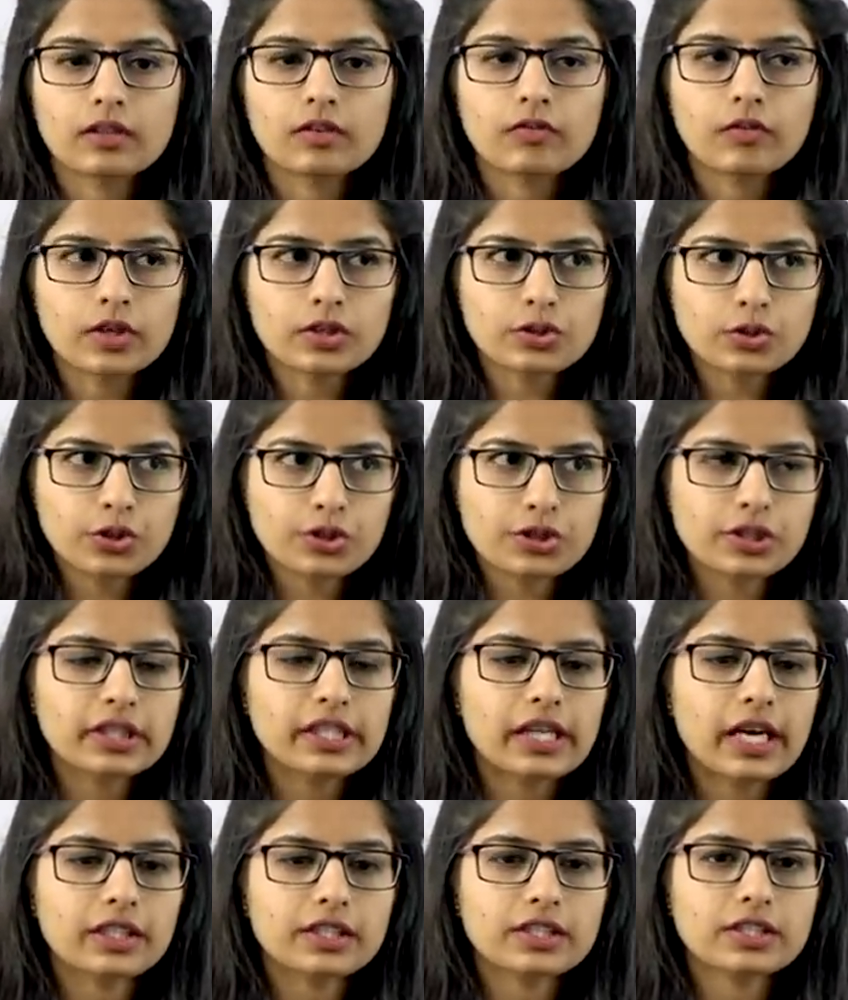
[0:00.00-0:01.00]
फर्स्ट क्वेश्चन
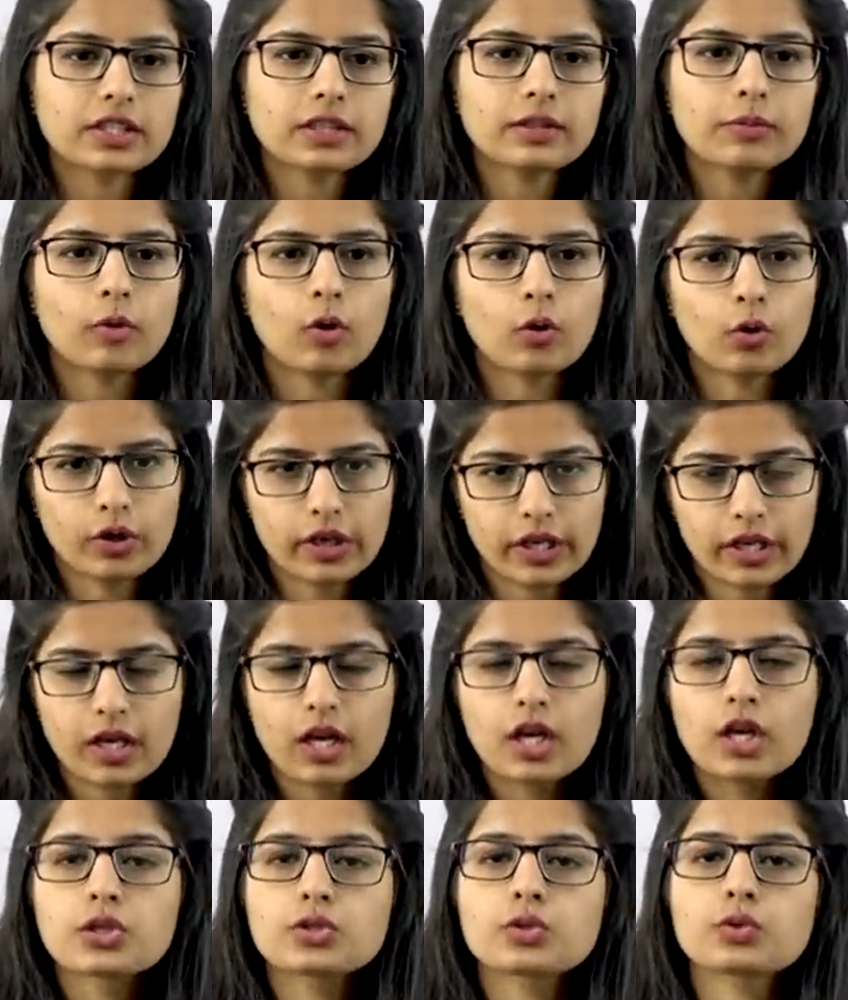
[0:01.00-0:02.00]
दिखा दीजिए ओके
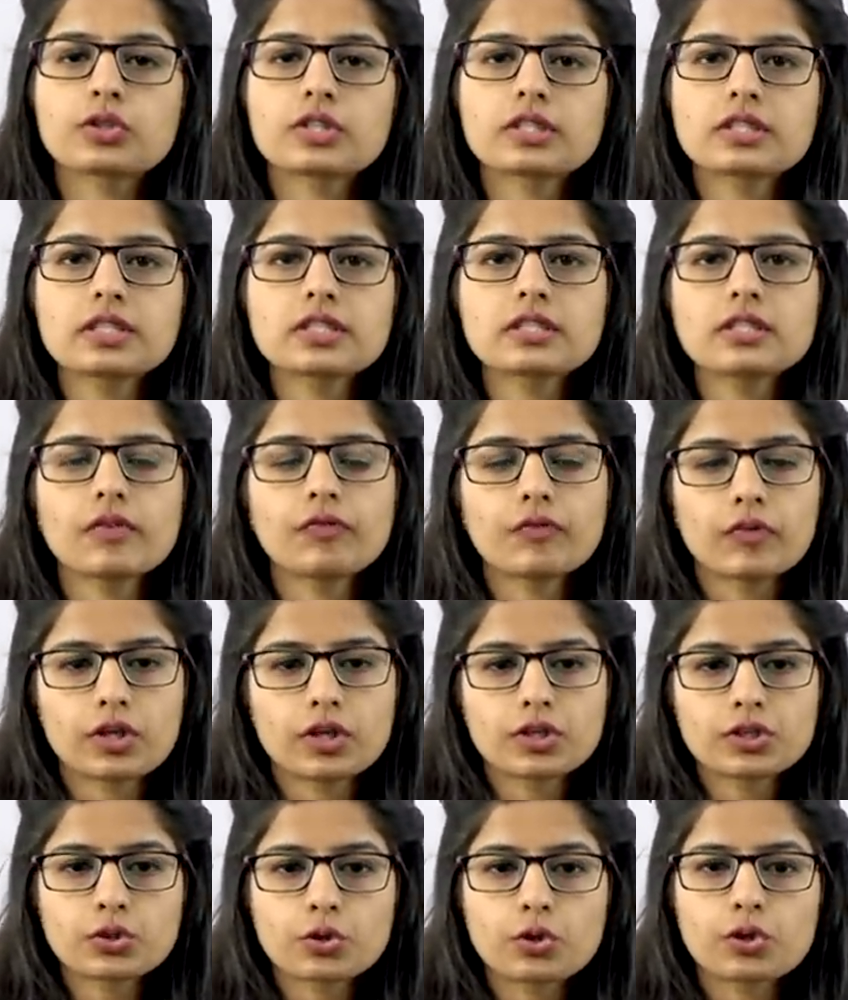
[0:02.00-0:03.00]
सो दिस इज द
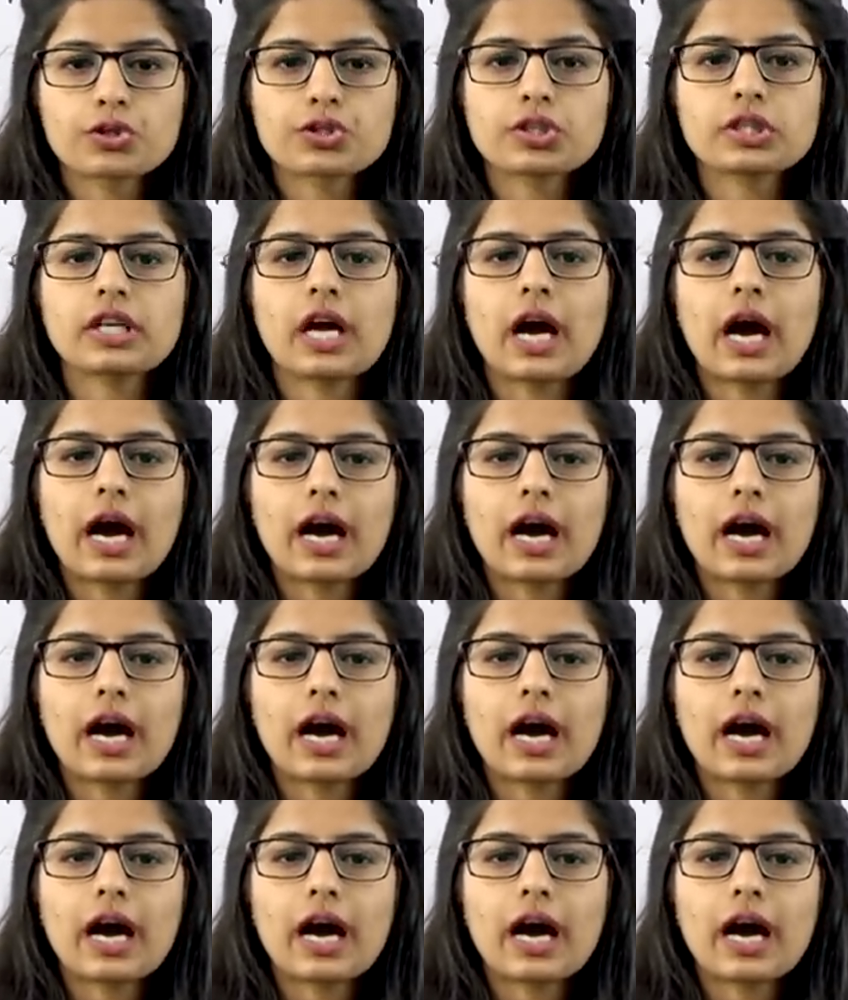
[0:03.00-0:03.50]
फर्स्ट क्वेश्चन